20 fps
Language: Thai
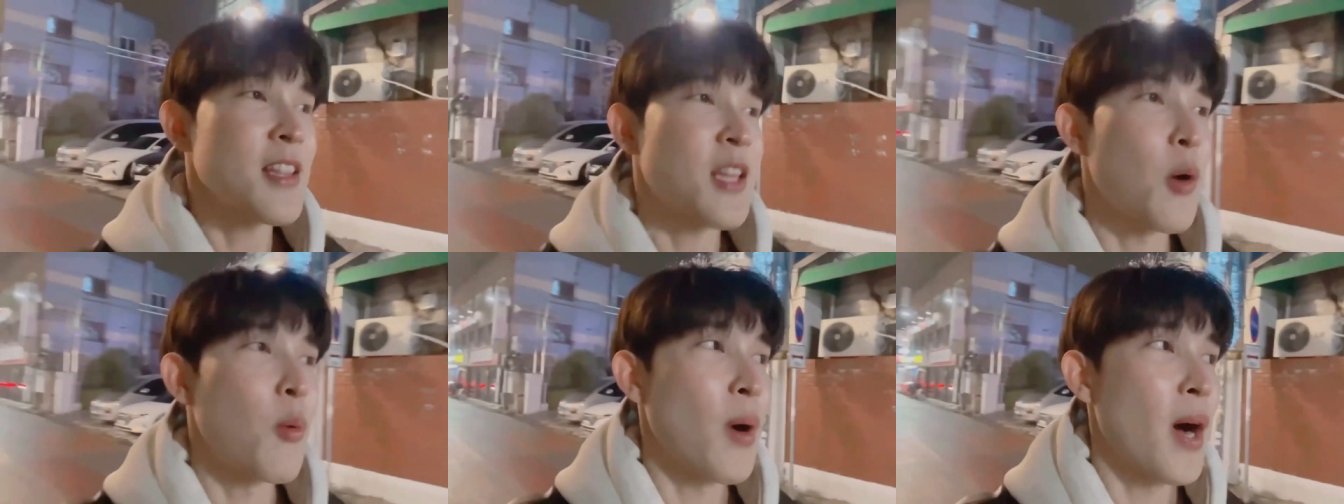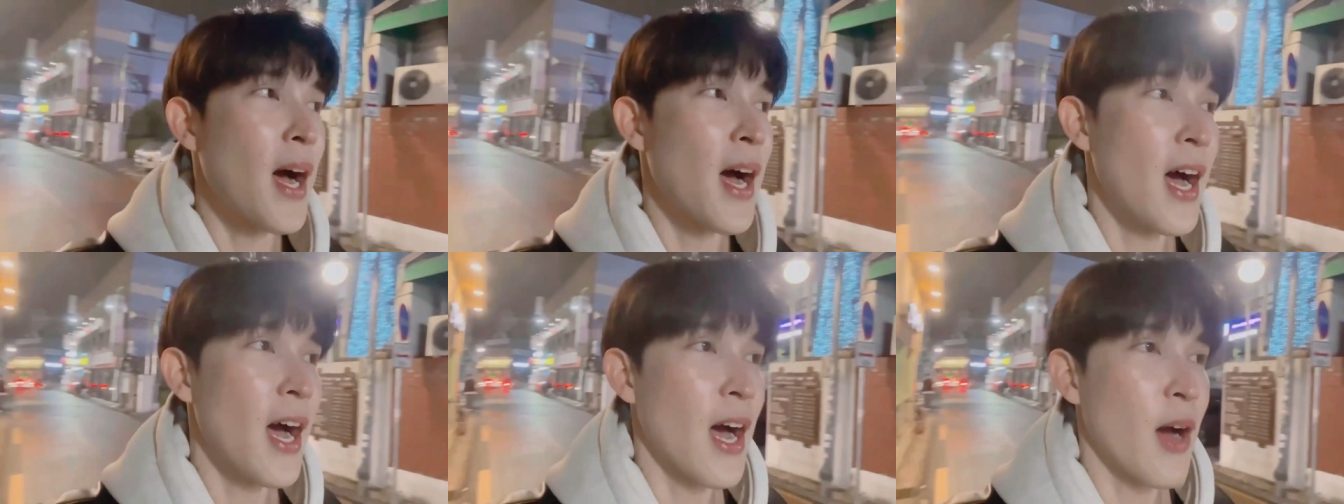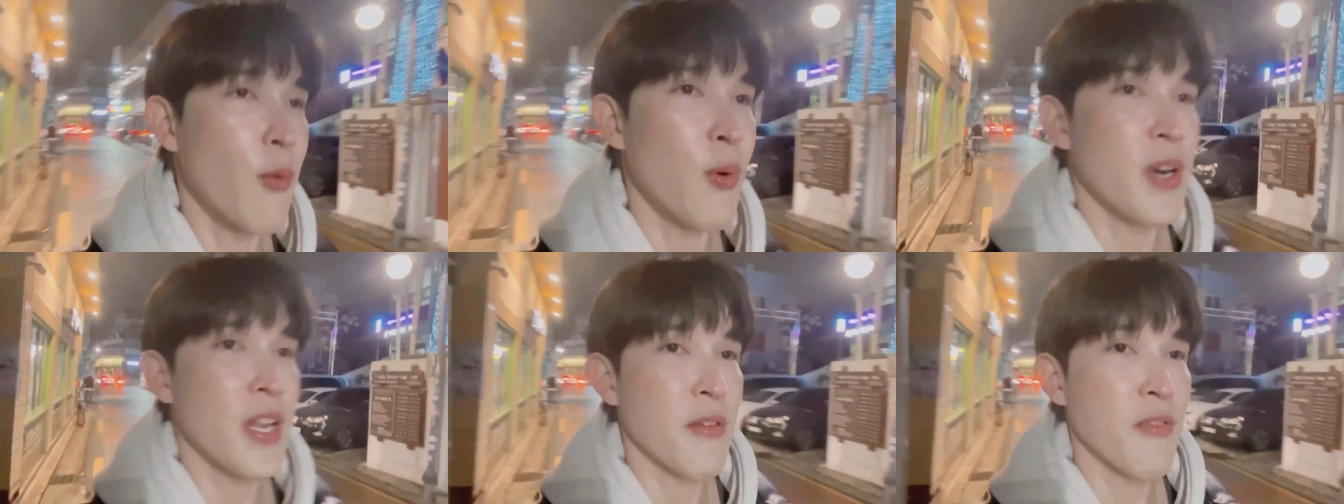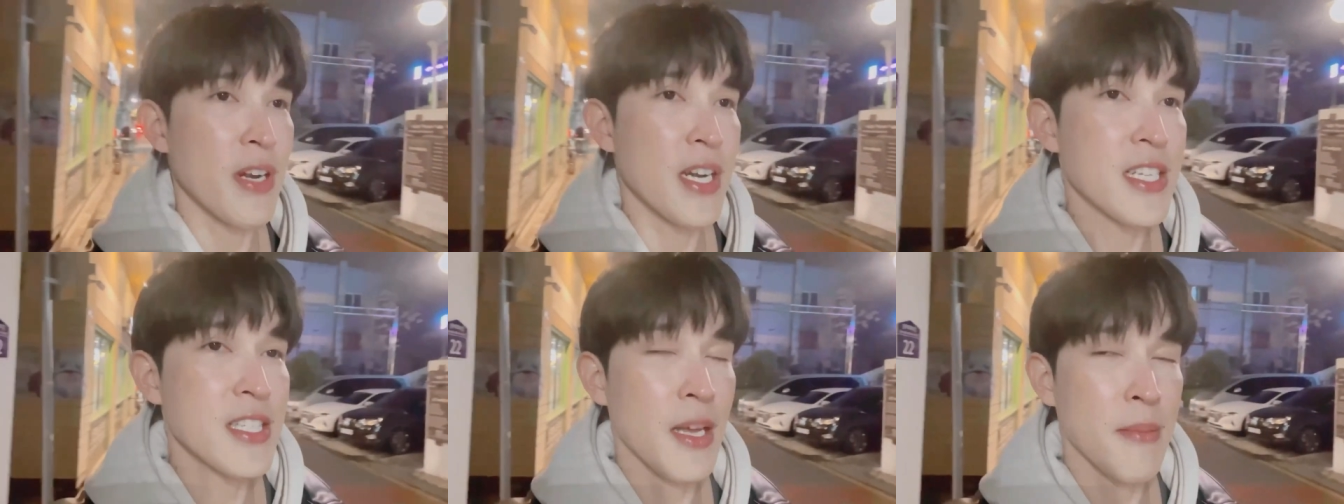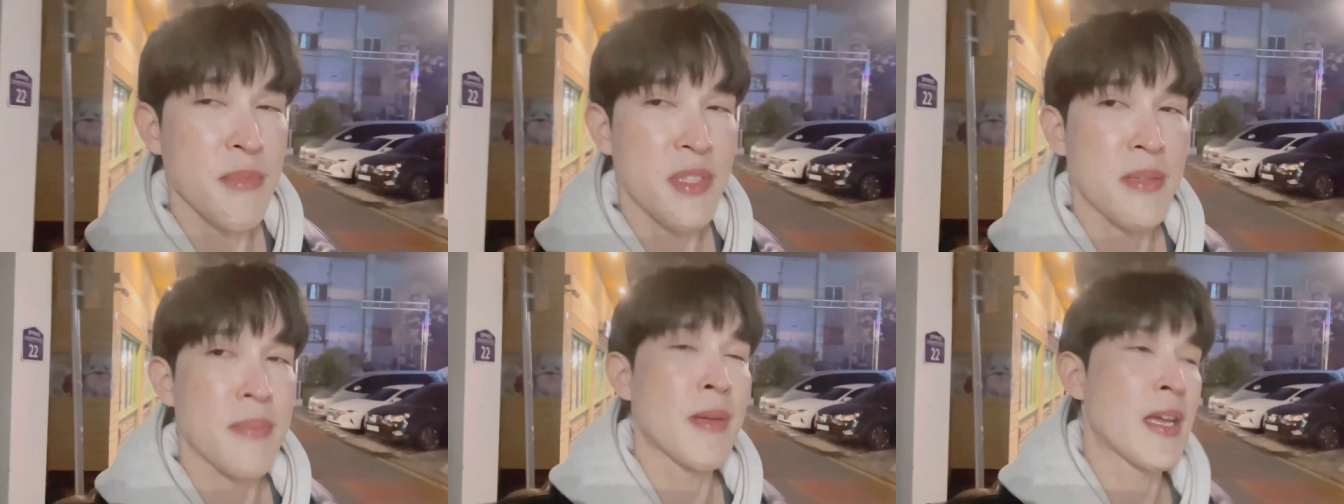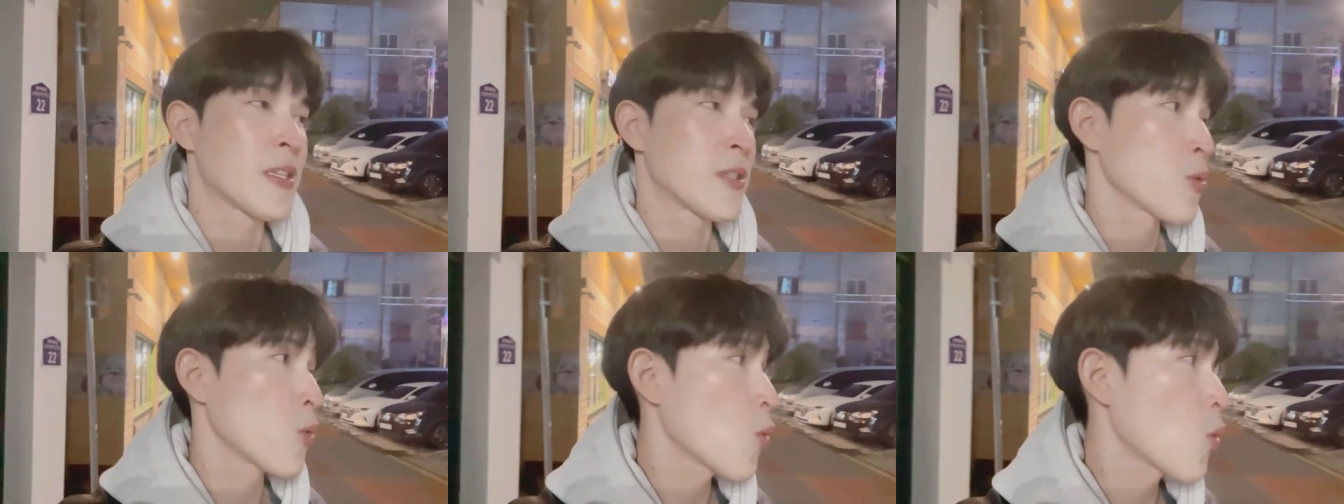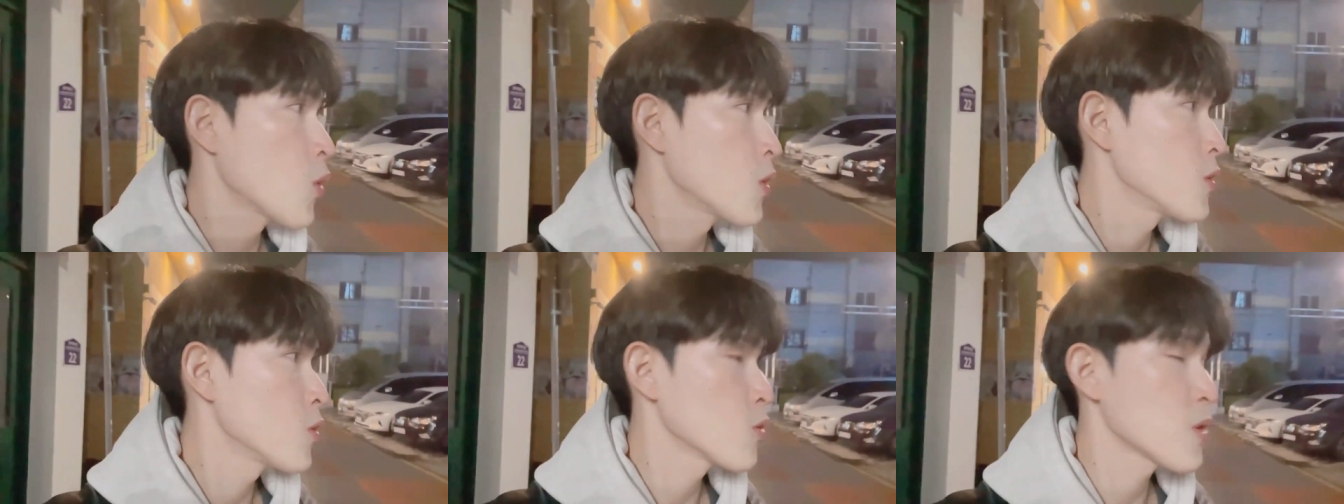แต่ว่าวันนี้วันที่31ทุกคน